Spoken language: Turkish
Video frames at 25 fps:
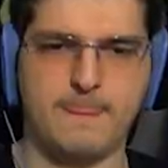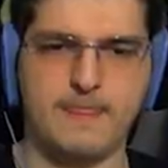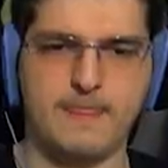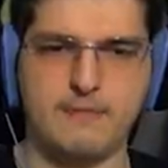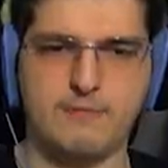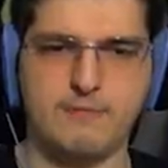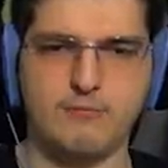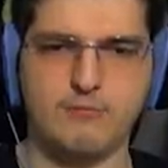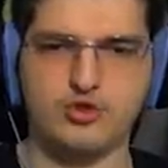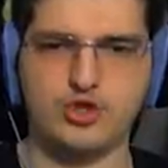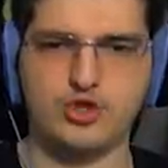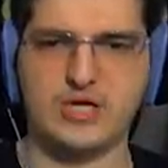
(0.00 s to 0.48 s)

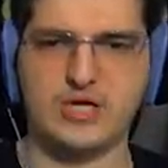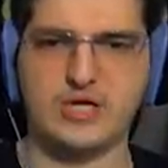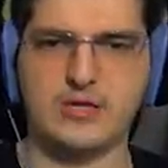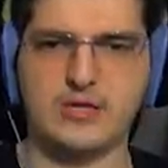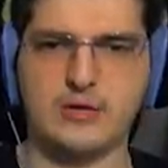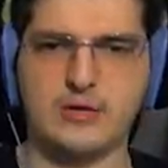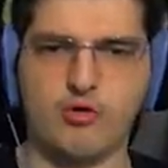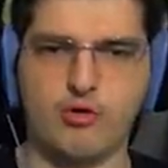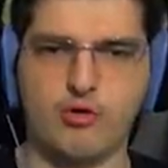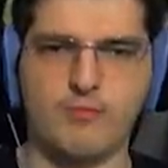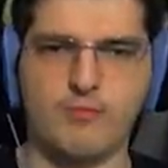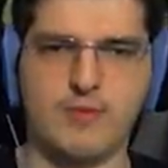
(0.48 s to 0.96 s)
bu
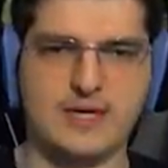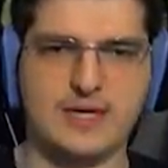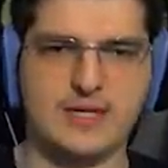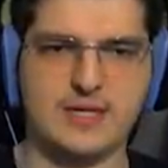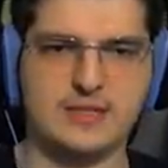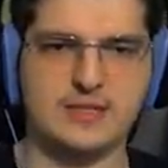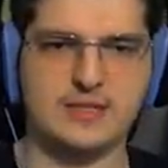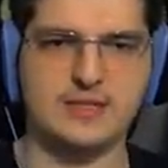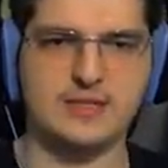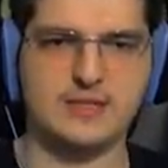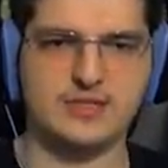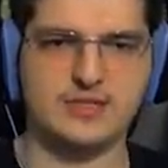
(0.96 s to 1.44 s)
şekilde koymak
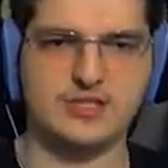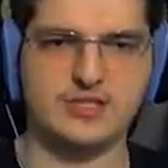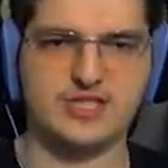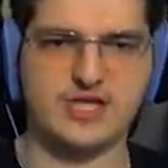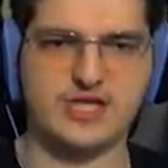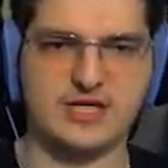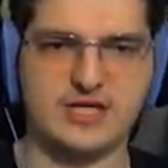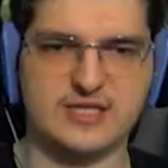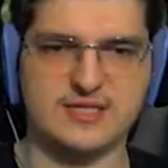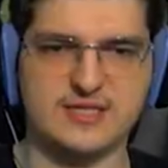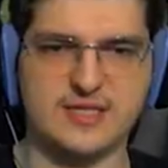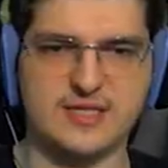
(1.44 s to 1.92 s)

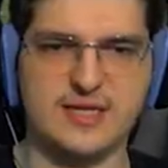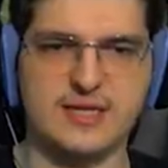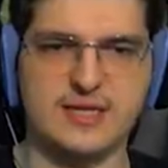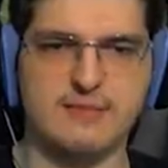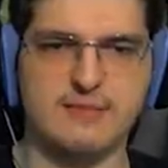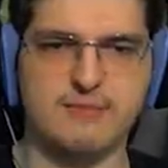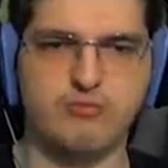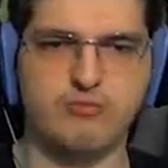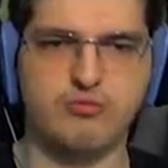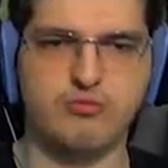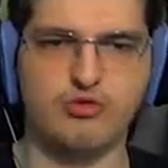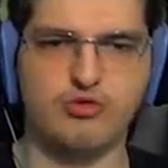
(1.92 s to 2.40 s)
şart
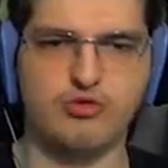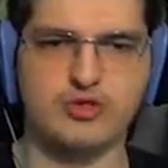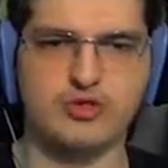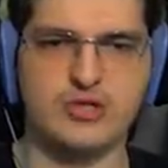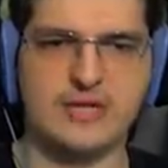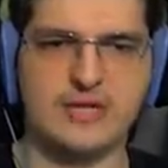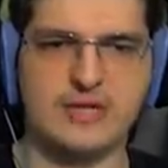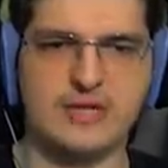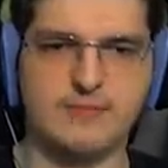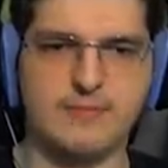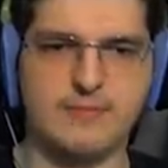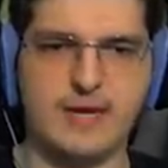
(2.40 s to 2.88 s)
yani. Bu
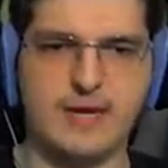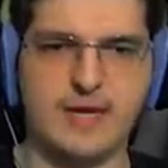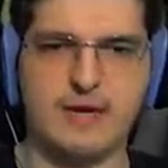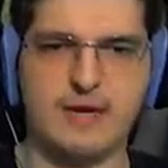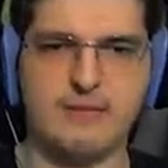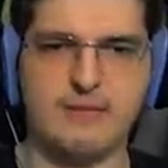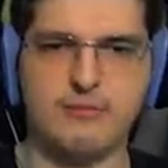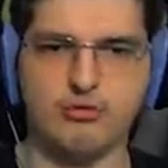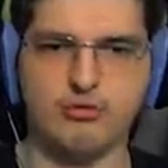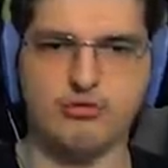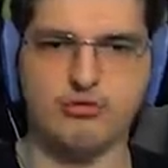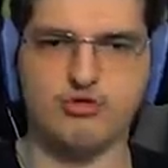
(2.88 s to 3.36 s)
yüzden
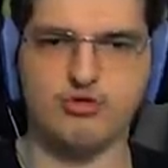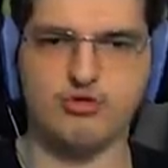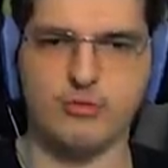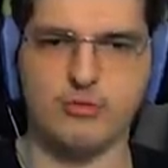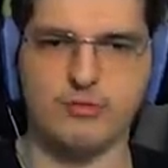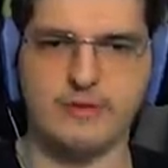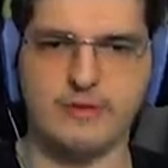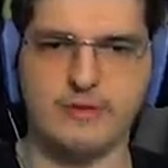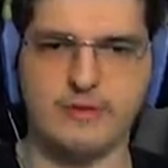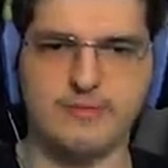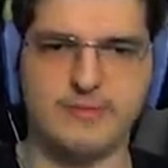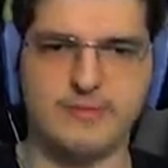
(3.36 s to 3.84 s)
bayağı bir odun
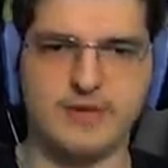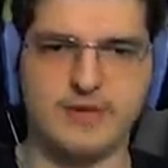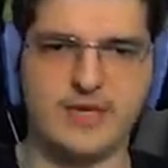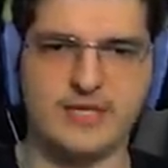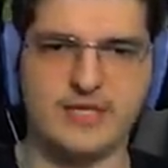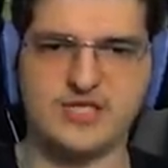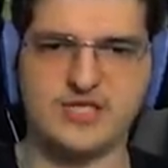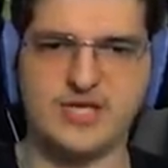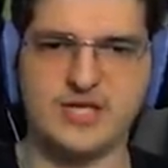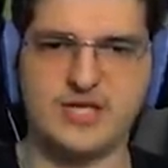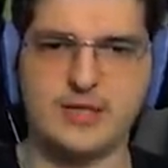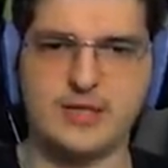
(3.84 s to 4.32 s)
toplamam
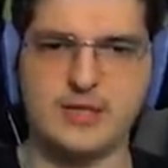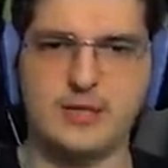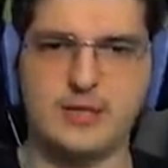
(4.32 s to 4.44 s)
gerekecek.